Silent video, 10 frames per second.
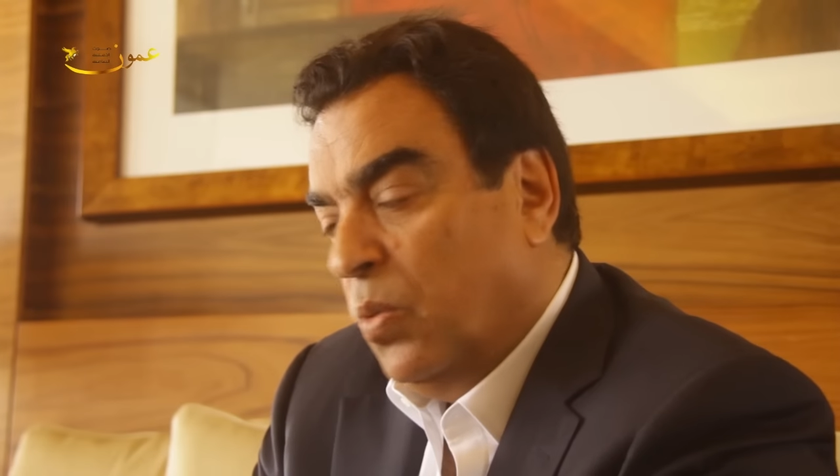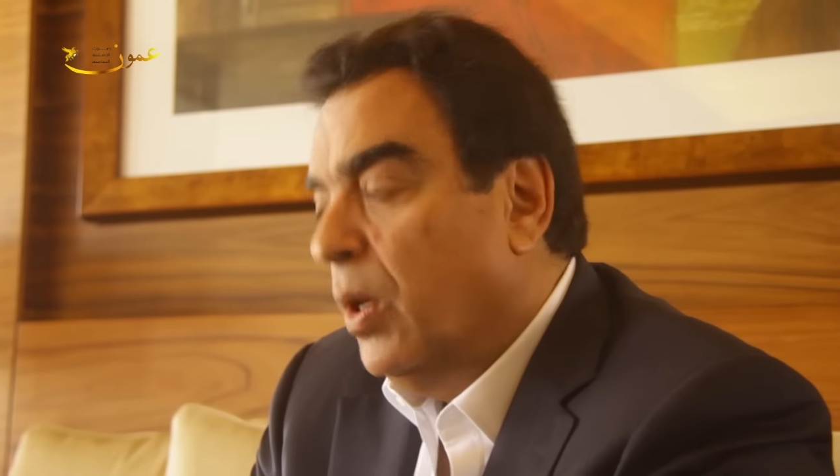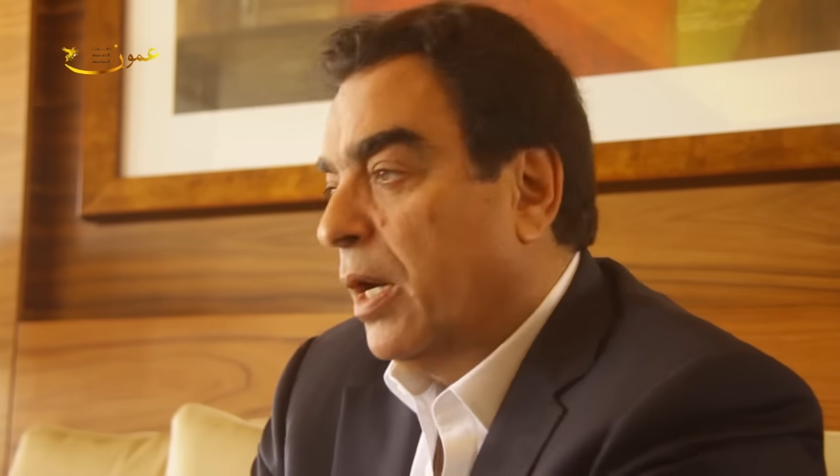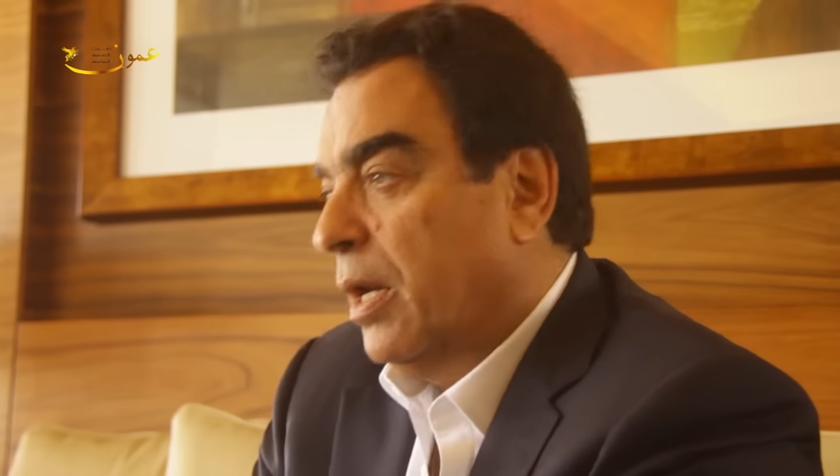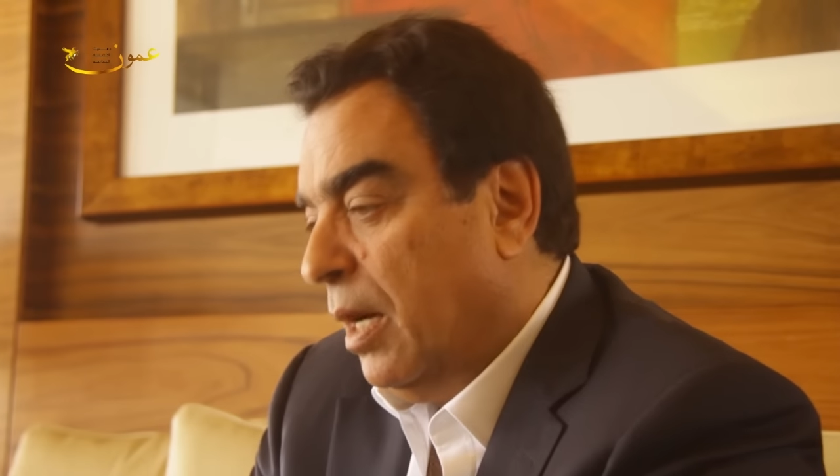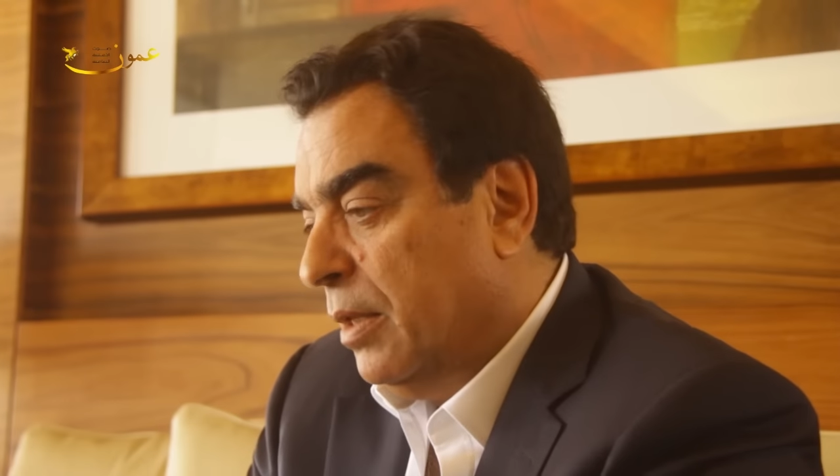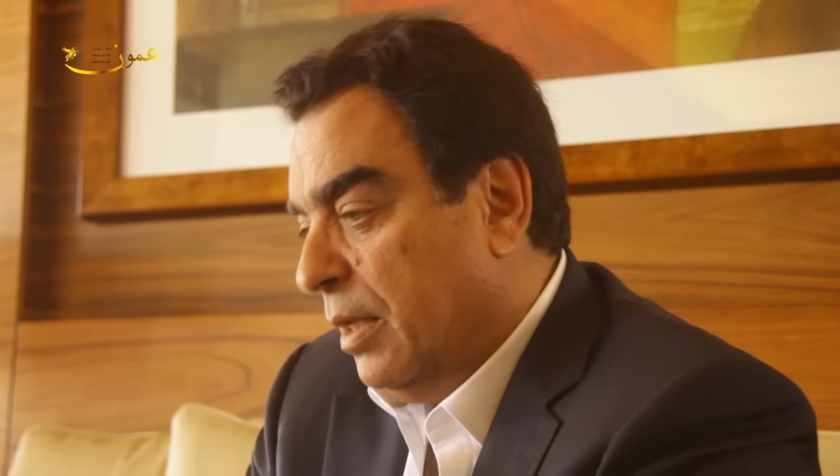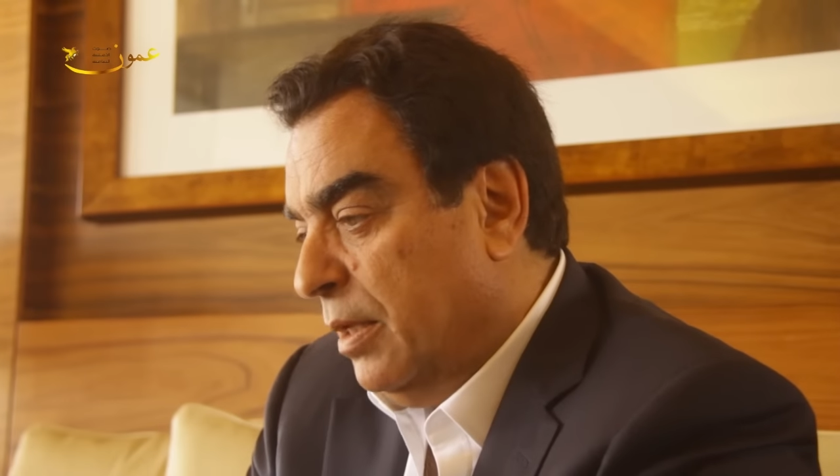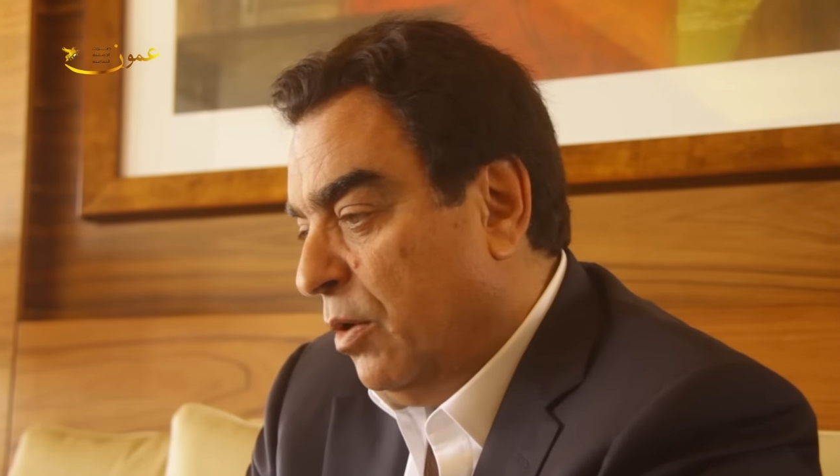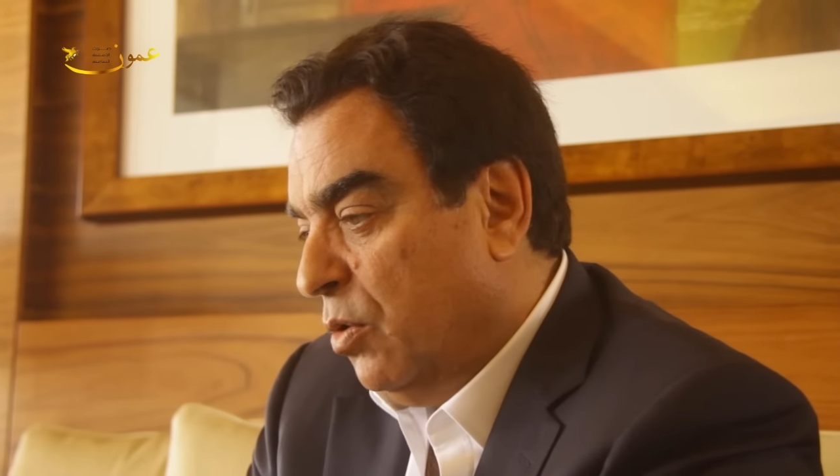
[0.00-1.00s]
واقعا
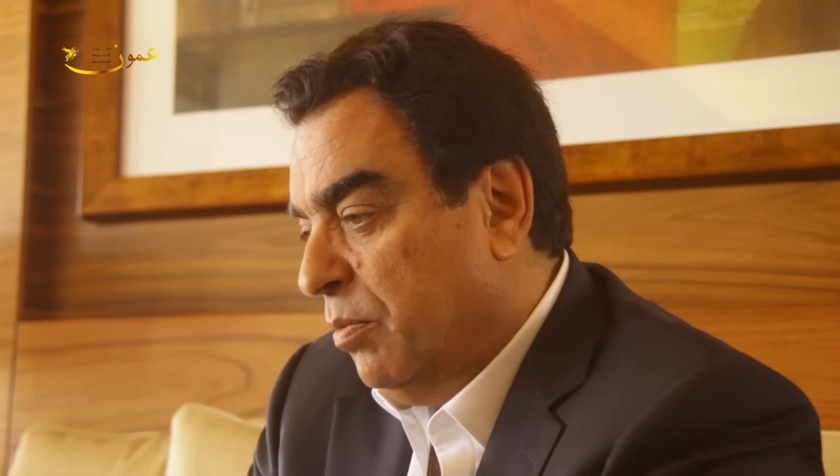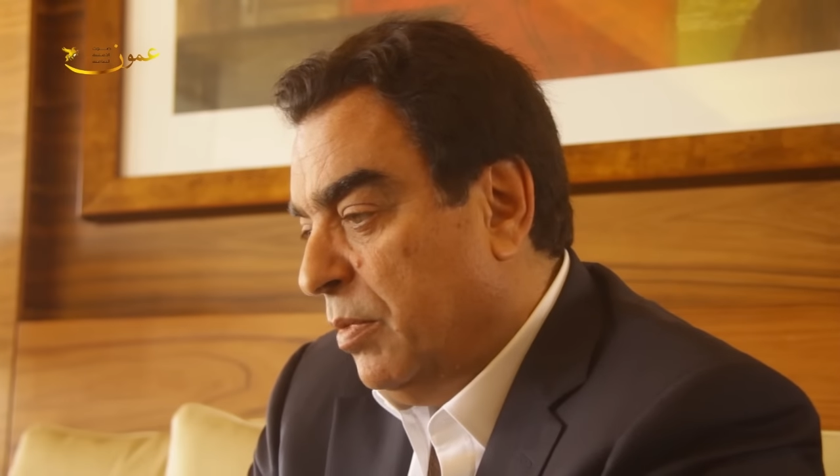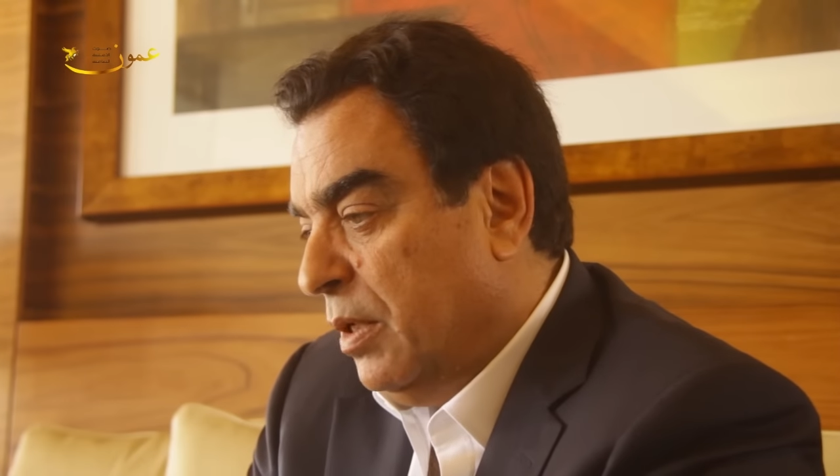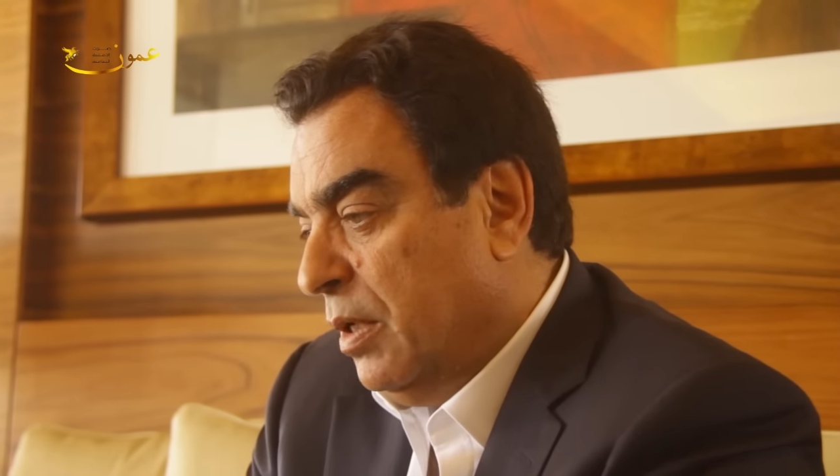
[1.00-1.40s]
اليوم